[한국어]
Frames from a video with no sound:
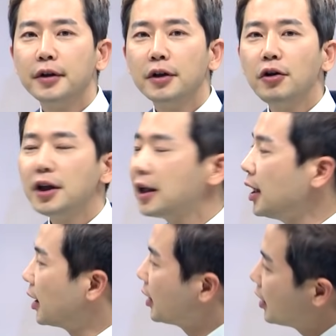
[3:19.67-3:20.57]

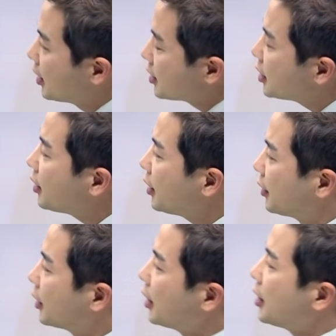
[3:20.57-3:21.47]
그러니까
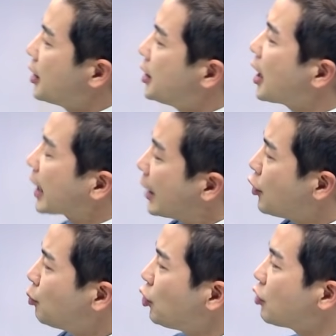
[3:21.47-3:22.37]
실은 이게
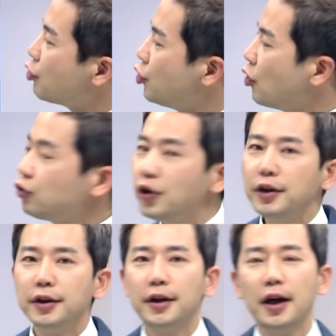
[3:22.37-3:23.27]
개념도 있고 유형도
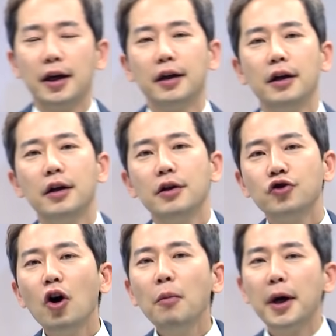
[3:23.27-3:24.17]
있는데
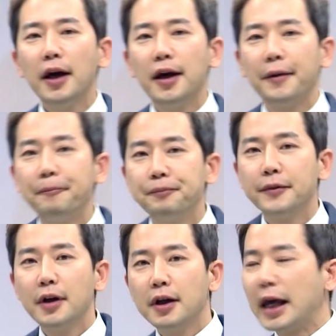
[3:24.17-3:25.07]
처음에
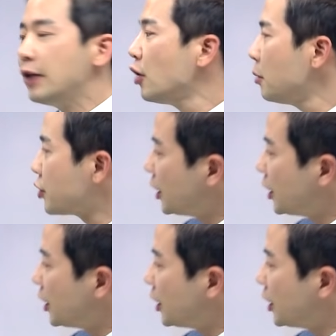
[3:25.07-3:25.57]
개념을